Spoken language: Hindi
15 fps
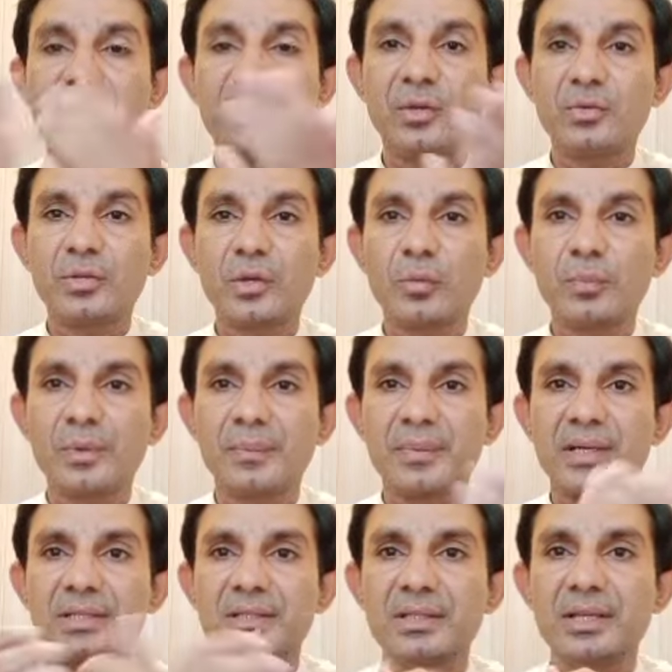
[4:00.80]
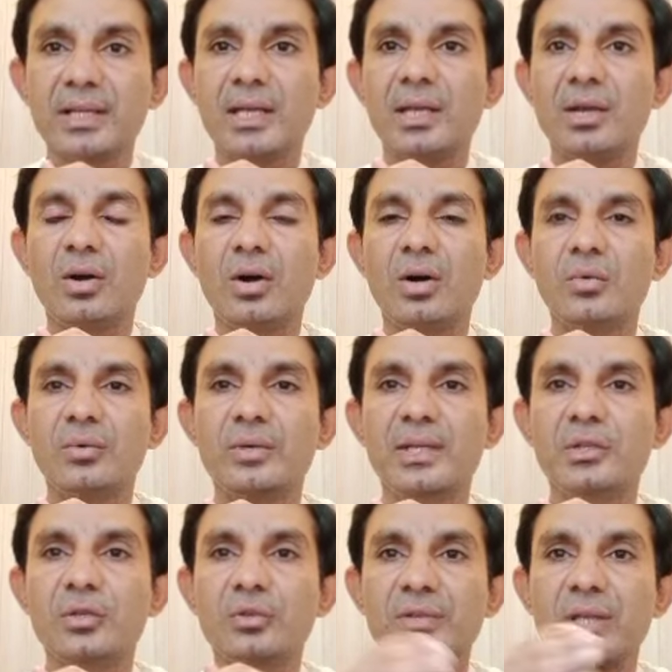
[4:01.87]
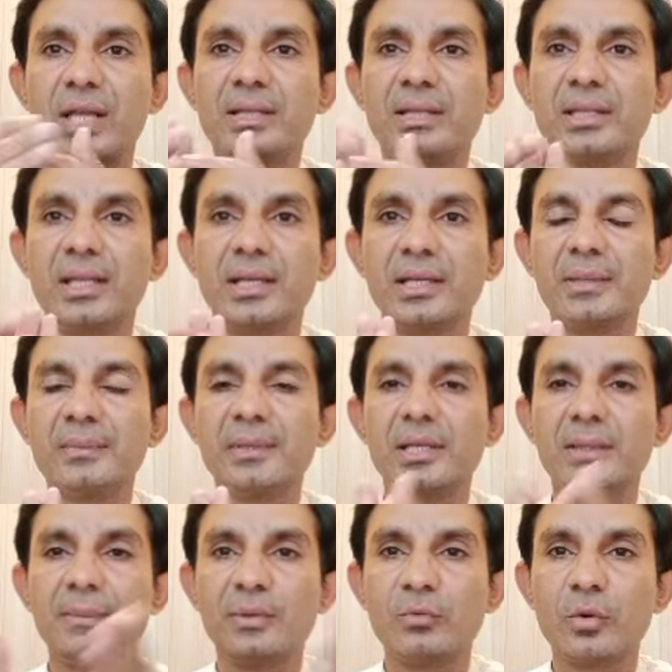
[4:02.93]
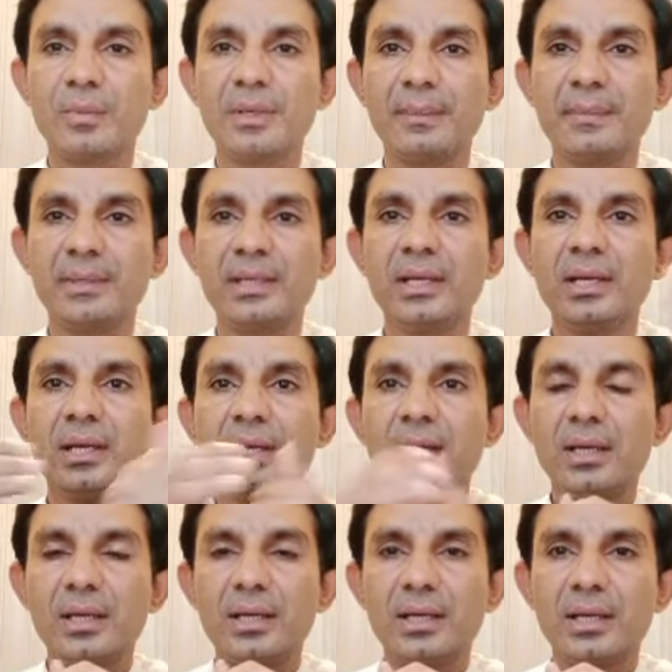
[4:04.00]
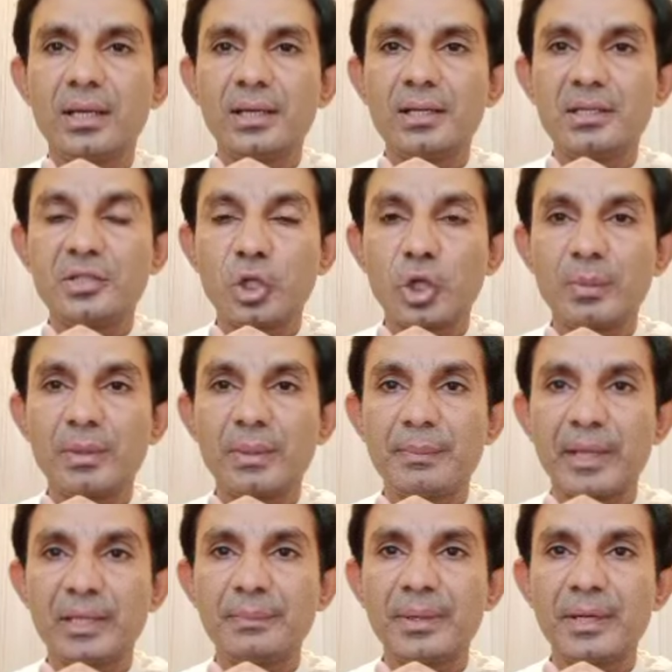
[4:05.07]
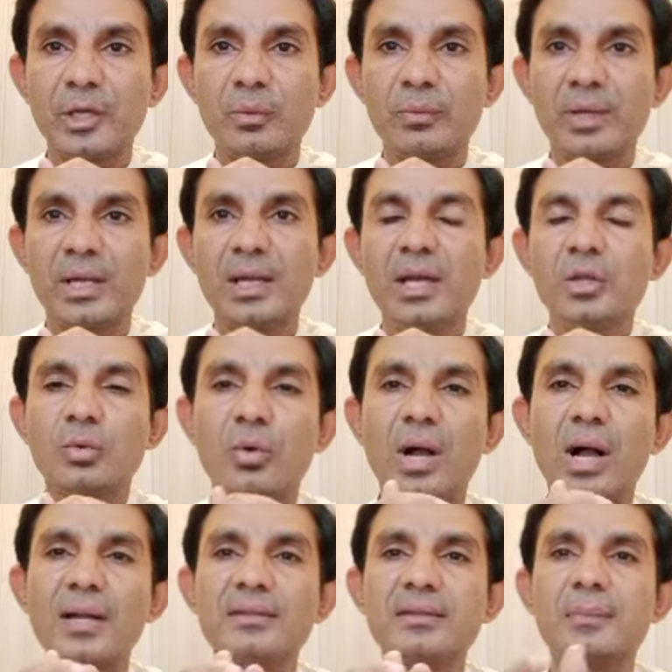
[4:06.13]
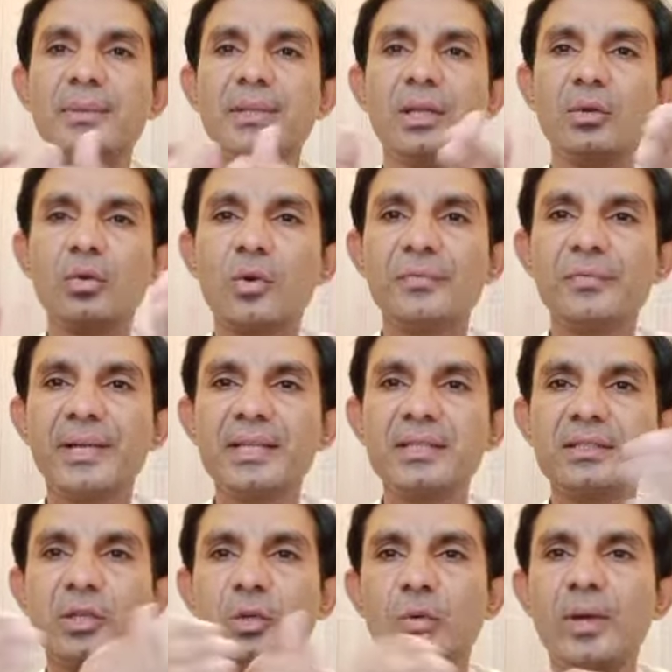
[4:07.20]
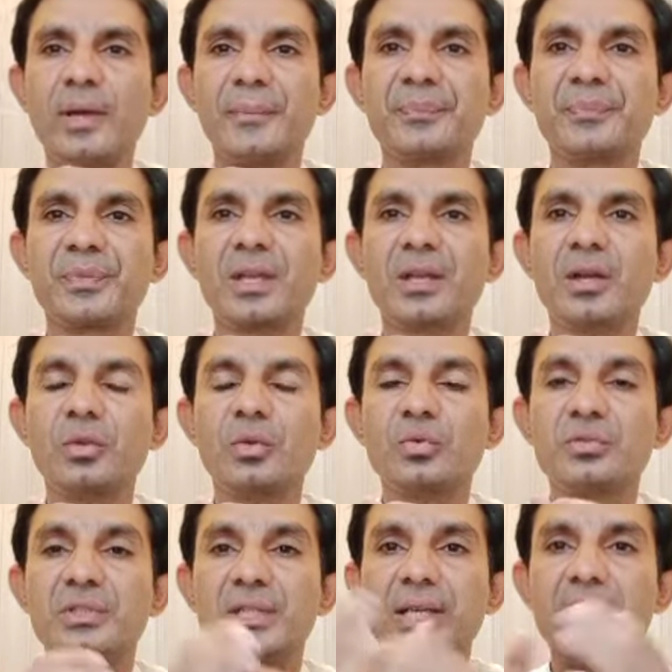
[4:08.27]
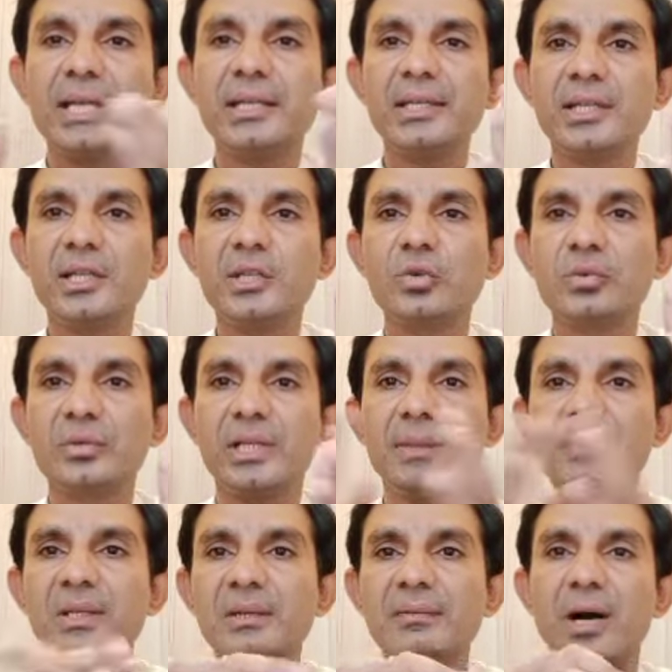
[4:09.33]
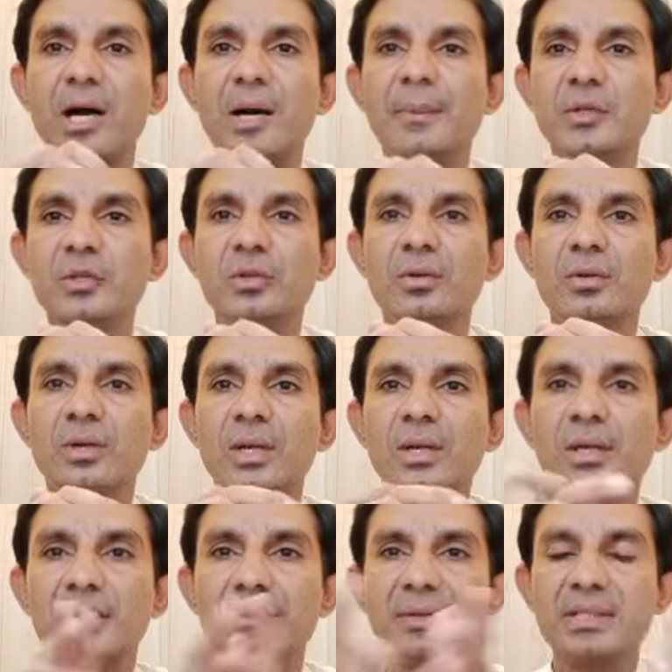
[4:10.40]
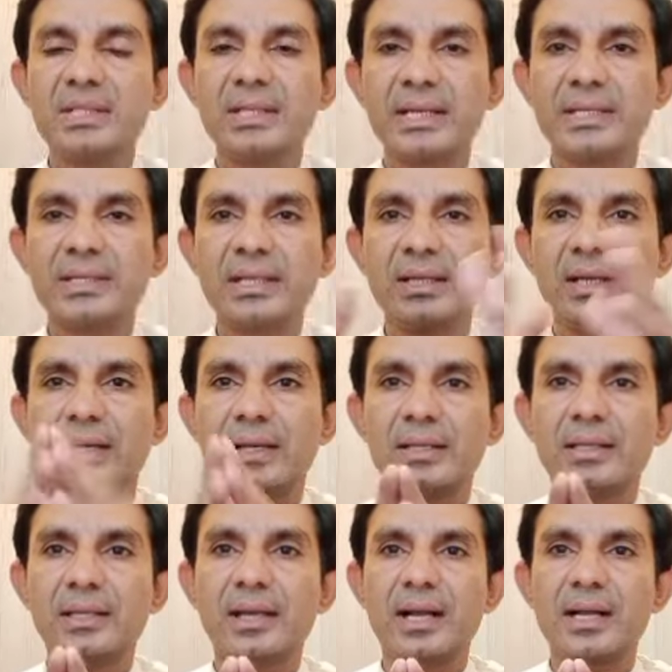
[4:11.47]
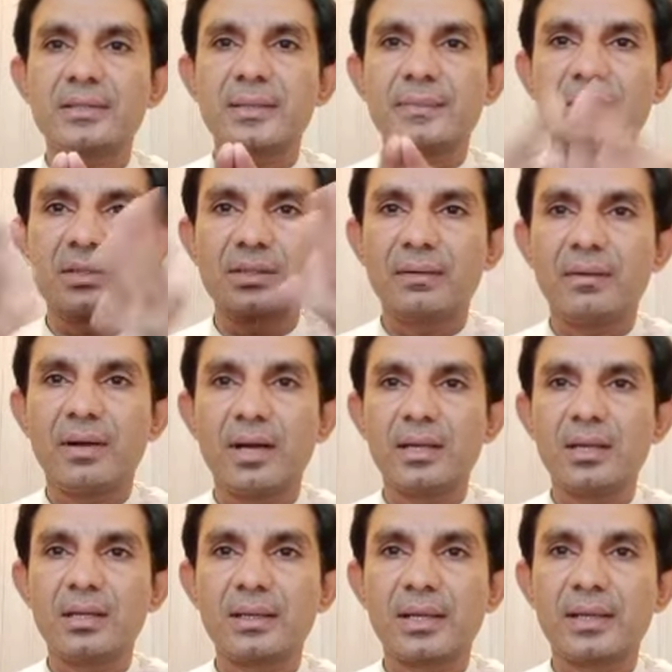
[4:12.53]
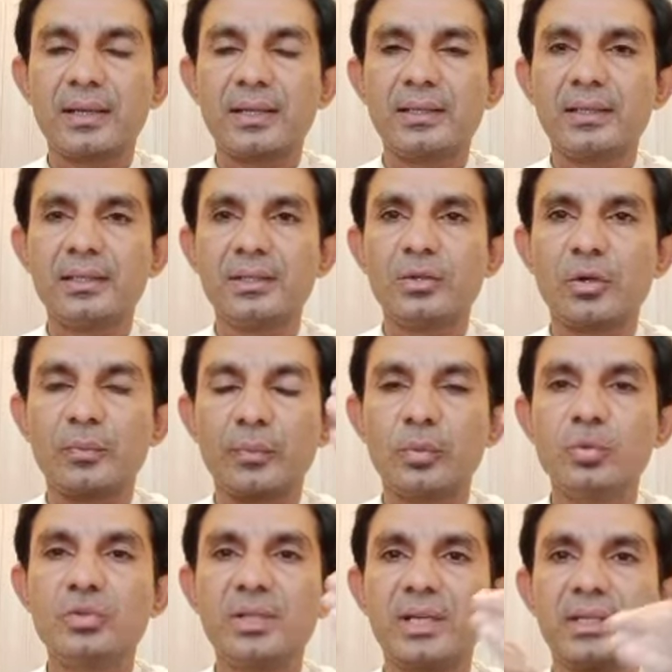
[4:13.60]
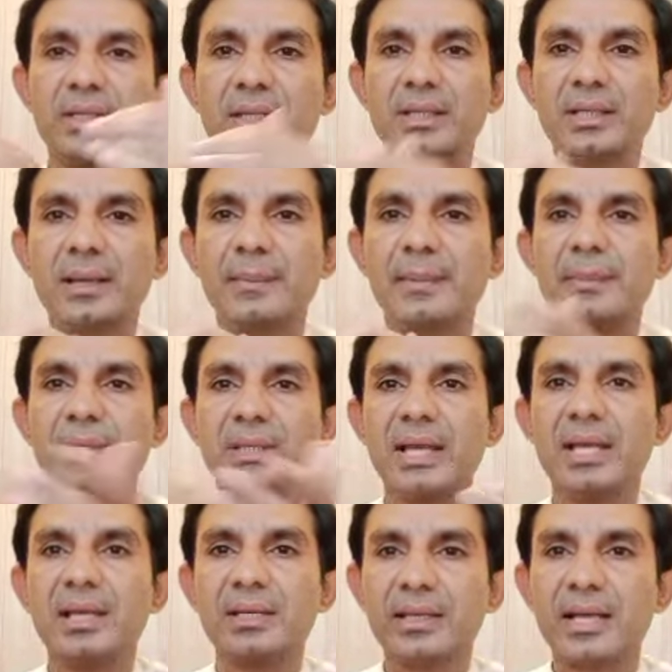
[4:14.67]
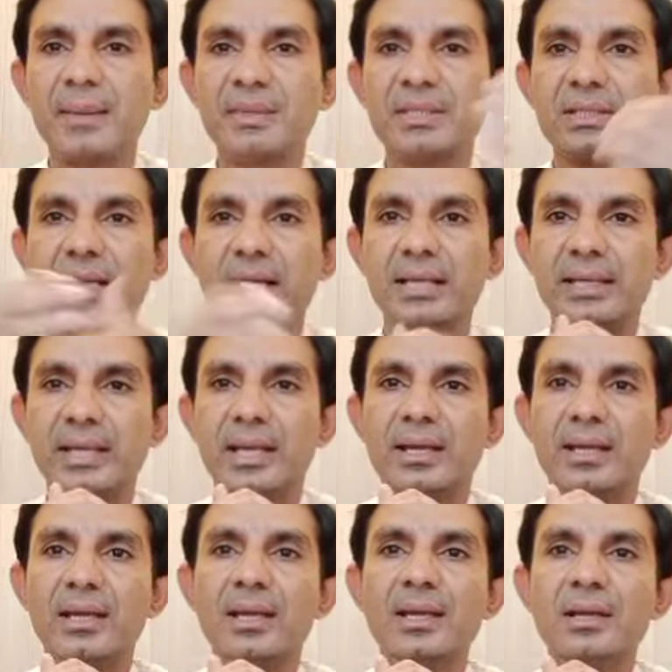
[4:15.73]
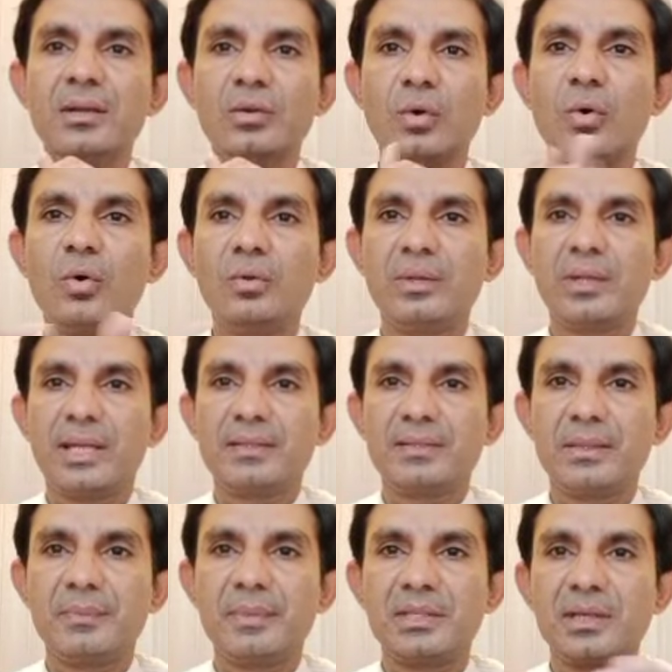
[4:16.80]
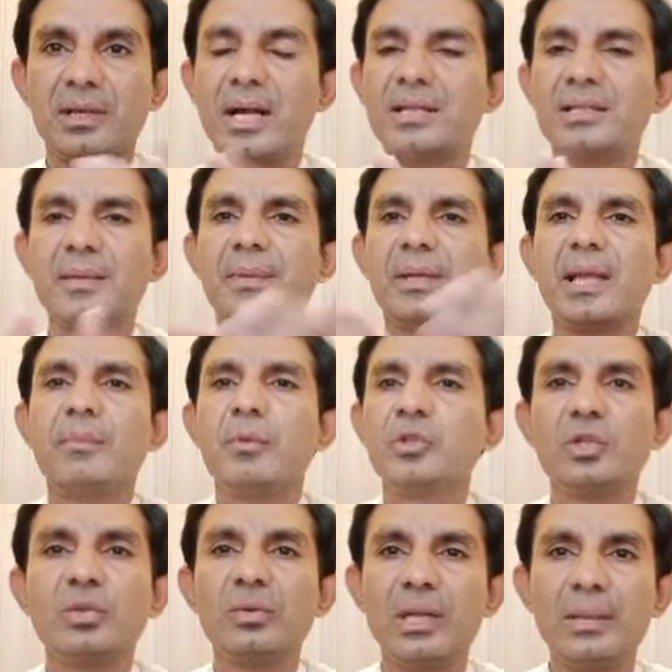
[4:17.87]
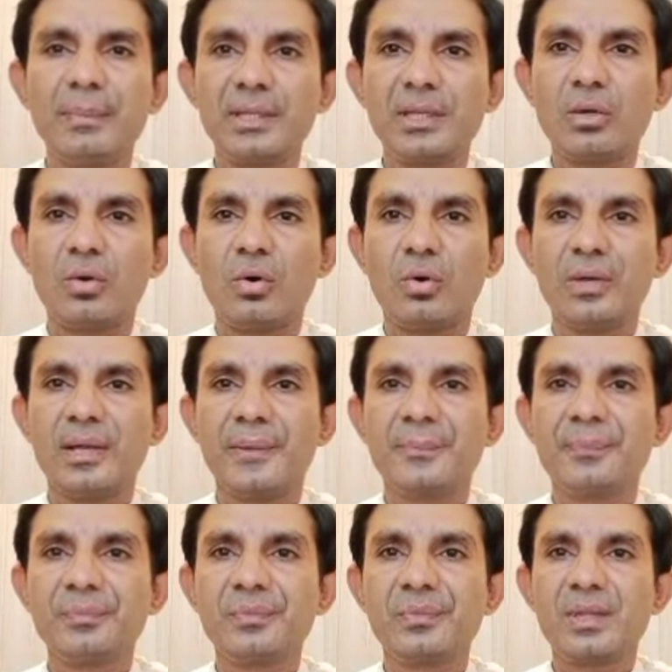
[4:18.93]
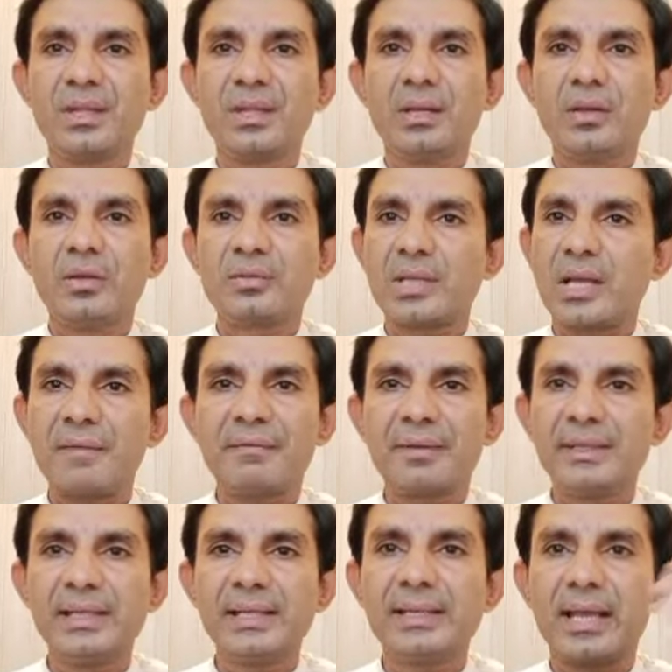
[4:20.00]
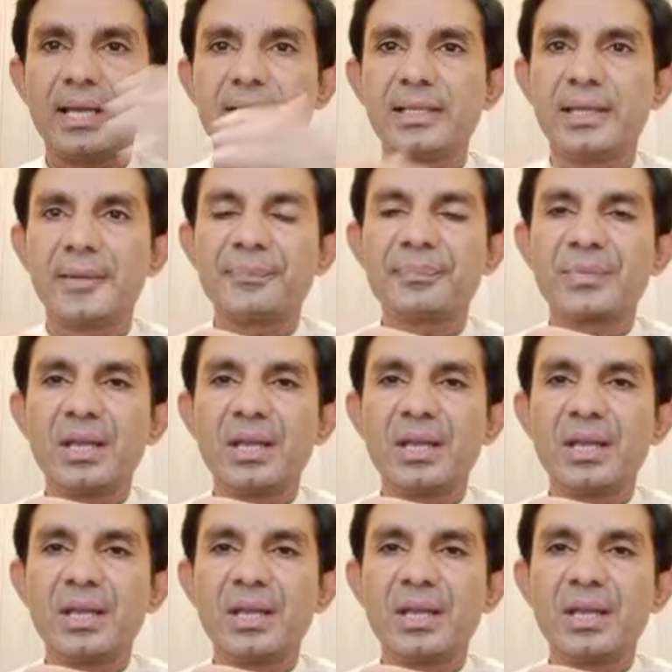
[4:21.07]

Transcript: इतने उनके ऊपर पर्चे हैं और उनके जो साथी हैं करीबी करीबी वो भी अभी जेलों में बंद पड़े हुए हैं तो खान साहब इतने कॉन्फिडेंस क्यों हैं तो जीआईटी की जो टीम थी वहाँ पे जो इन्वेस्टिगेशन कर रही थी खान साहब पे सवाल कर रही थी और पूछ रही थी कि हमें बताएं क्या मसला क्या है कौन है इसके पीछे खान साहब ने कहा मुझे तो नहीं पता कौन है साफ क्लियर कह दिया